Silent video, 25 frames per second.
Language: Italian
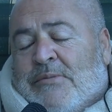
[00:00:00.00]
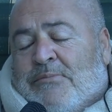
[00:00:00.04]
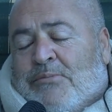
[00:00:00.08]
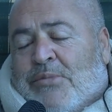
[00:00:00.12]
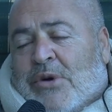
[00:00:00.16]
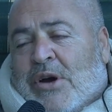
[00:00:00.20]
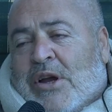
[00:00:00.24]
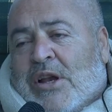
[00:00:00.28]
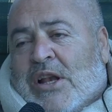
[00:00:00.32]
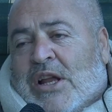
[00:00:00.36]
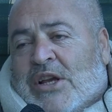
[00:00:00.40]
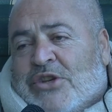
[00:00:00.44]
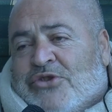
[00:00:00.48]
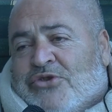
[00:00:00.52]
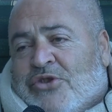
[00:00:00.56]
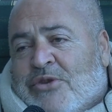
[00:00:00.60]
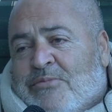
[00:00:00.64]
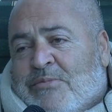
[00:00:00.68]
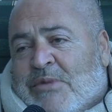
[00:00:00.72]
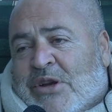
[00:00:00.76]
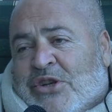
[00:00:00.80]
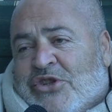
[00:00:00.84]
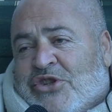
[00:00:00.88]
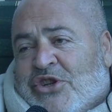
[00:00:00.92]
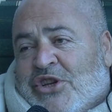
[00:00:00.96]
Poi lascio
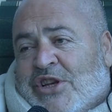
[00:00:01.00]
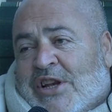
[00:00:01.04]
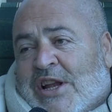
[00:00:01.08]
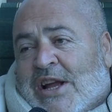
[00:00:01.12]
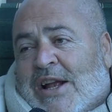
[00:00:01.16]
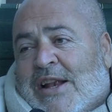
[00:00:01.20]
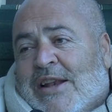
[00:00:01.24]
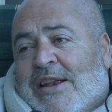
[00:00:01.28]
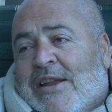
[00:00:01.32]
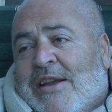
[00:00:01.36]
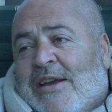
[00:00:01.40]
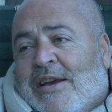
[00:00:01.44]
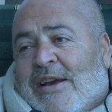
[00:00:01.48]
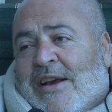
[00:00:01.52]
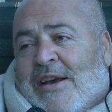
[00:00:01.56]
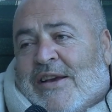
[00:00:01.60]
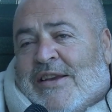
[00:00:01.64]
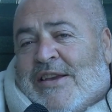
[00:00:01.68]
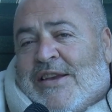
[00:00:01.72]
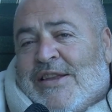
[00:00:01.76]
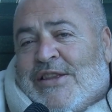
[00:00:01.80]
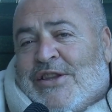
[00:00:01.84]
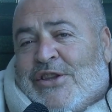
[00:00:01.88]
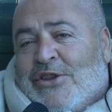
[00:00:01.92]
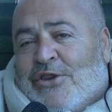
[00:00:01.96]
immaginare a
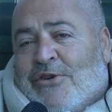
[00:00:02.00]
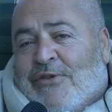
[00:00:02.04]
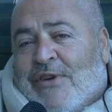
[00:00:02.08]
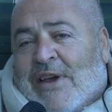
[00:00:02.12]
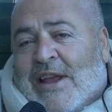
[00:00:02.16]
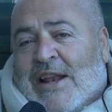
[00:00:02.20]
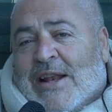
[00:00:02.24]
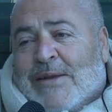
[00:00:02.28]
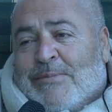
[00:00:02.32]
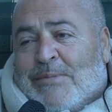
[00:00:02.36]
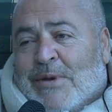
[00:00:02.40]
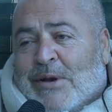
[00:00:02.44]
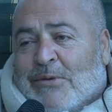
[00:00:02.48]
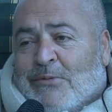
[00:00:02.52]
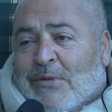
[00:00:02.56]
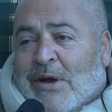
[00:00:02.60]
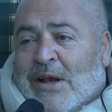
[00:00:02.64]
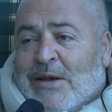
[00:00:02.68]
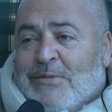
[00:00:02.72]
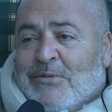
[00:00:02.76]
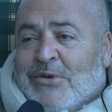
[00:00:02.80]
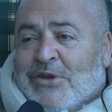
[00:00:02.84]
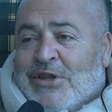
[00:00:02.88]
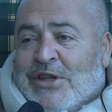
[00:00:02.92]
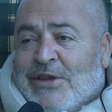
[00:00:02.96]
chi di dovere per
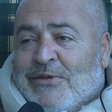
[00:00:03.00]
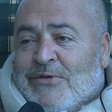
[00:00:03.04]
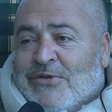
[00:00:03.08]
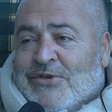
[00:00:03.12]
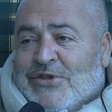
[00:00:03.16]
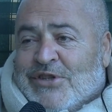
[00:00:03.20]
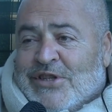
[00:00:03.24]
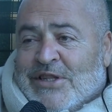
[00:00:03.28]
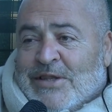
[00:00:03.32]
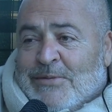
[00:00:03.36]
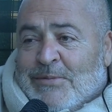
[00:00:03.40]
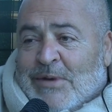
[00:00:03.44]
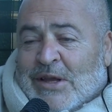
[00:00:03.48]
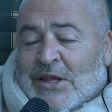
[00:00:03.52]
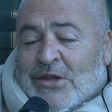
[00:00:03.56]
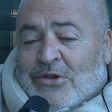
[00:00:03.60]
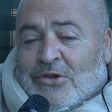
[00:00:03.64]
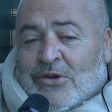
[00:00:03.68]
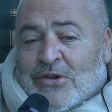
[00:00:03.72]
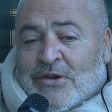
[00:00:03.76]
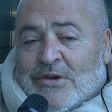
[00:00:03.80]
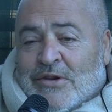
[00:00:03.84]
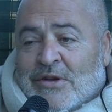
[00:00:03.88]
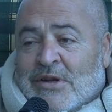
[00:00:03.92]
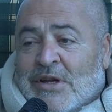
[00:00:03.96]
quale motivo si
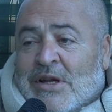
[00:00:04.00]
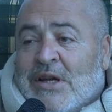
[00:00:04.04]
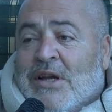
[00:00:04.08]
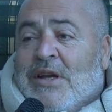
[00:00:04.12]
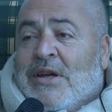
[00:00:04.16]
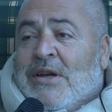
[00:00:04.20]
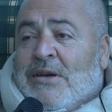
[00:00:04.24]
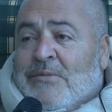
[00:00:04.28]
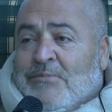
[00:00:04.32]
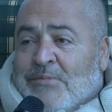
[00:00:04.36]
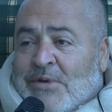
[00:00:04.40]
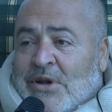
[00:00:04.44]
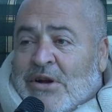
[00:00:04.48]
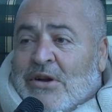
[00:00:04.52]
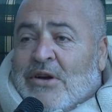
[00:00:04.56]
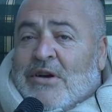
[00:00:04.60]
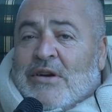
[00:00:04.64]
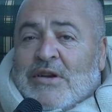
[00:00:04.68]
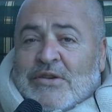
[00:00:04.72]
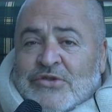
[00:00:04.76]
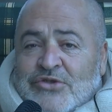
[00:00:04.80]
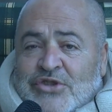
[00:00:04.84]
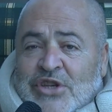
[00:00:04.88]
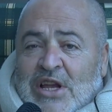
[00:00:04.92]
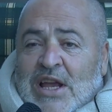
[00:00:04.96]
dimettono però
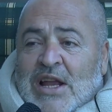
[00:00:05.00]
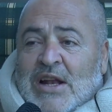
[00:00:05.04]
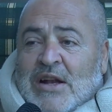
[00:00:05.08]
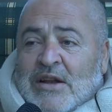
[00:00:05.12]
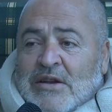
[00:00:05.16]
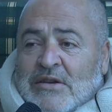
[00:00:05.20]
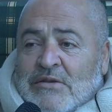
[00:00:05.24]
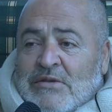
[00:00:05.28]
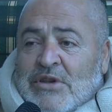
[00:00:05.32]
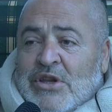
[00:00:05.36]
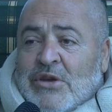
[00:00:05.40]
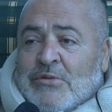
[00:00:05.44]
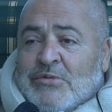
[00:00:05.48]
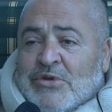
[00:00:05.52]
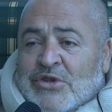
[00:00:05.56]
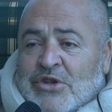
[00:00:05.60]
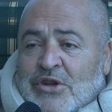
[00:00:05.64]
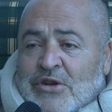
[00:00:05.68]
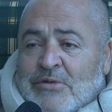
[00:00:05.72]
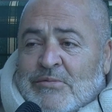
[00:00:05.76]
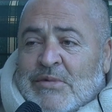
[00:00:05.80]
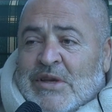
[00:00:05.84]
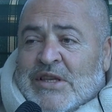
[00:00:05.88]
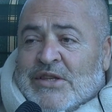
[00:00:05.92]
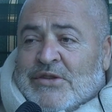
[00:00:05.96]
c'era, io mi
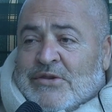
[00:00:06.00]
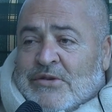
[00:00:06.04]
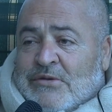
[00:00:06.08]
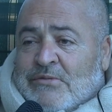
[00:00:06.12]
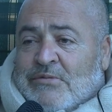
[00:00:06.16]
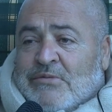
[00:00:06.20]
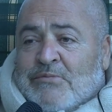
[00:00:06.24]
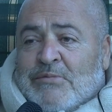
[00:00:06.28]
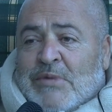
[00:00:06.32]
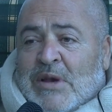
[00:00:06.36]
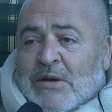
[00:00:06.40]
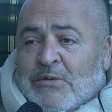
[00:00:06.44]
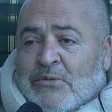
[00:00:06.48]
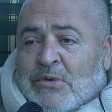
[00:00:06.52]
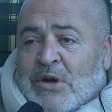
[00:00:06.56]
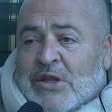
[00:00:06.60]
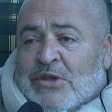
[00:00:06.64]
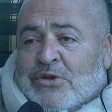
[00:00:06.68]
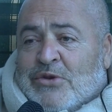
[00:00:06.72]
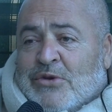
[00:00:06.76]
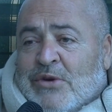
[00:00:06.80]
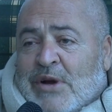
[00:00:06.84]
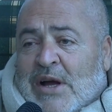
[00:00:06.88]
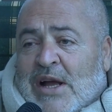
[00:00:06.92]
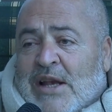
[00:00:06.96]
sono messo per
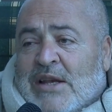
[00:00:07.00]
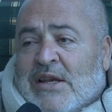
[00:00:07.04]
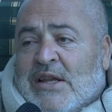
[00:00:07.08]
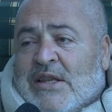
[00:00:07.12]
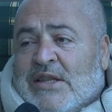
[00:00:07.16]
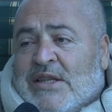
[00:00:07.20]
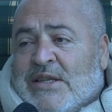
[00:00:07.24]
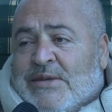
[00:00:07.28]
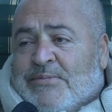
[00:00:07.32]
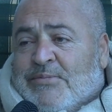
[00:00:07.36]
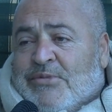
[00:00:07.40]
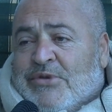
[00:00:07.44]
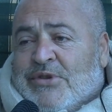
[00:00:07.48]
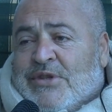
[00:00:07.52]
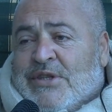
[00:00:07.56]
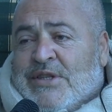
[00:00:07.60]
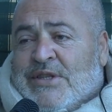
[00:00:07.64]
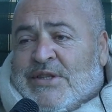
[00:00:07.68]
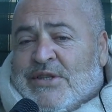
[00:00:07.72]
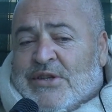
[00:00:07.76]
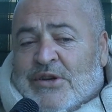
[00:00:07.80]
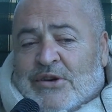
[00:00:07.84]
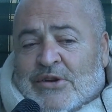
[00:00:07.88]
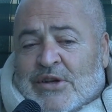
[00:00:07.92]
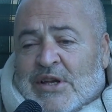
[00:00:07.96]
quattro anni a
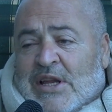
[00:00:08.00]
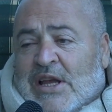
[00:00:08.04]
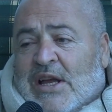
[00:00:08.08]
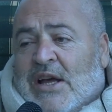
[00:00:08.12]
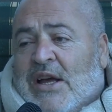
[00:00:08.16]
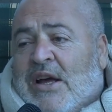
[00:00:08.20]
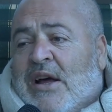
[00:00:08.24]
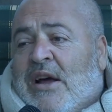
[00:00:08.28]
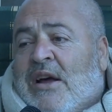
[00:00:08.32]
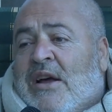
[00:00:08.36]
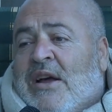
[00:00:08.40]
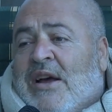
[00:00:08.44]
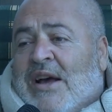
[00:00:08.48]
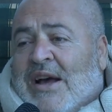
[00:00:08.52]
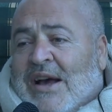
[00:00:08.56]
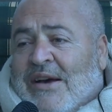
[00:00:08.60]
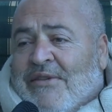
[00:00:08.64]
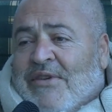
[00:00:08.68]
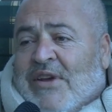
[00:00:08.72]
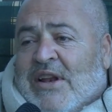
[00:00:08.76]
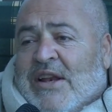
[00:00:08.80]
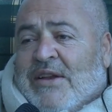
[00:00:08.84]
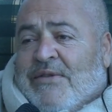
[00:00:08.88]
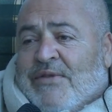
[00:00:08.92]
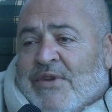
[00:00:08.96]
disposizione a
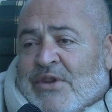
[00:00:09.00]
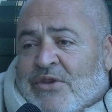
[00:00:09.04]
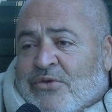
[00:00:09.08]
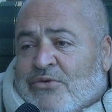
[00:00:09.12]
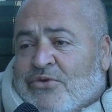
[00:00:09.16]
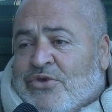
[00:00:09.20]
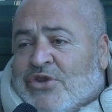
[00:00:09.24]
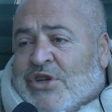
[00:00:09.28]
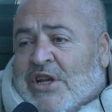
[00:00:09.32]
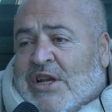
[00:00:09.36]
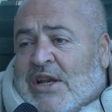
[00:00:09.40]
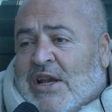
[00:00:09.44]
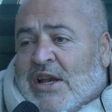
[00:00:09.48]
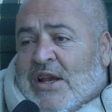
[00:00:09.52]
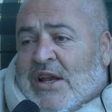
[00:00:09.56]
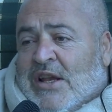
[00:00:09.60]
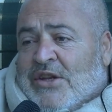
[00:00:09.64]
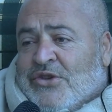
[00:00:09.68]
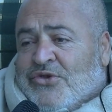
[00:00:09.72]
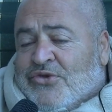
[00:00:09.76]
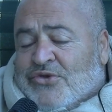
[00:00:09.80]
avere fiducia nella